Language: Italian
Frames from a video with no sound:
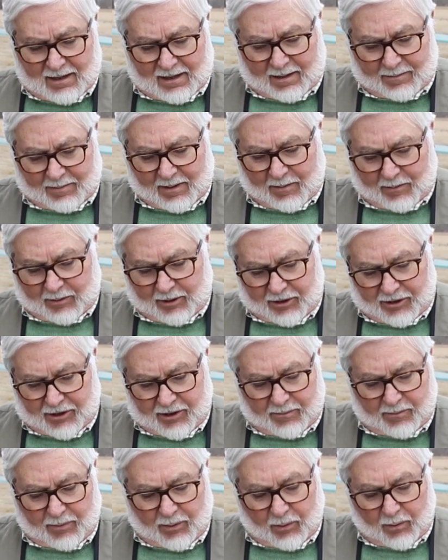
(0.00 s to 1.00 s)
Abbiamo ad
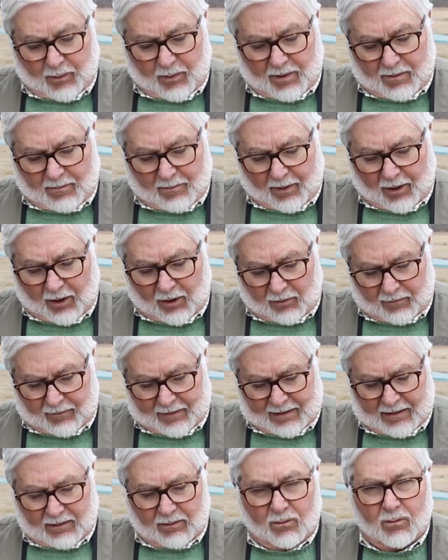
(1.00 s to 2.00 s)
esempio qui in
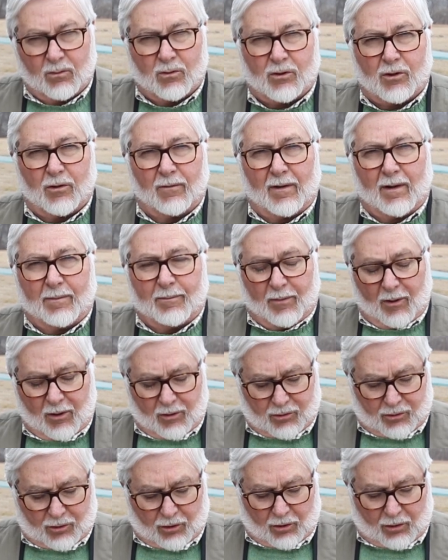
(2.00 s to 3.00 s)
prova un
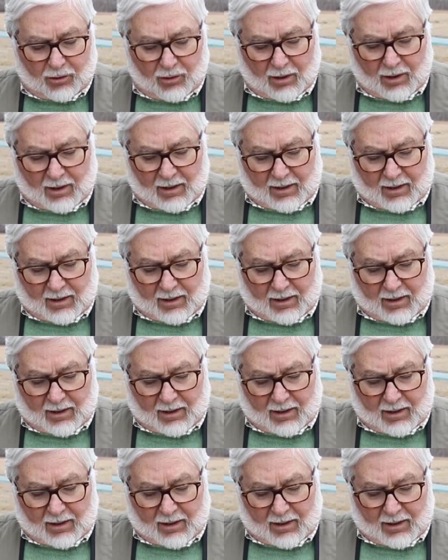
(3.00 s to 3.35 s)
sovrapposto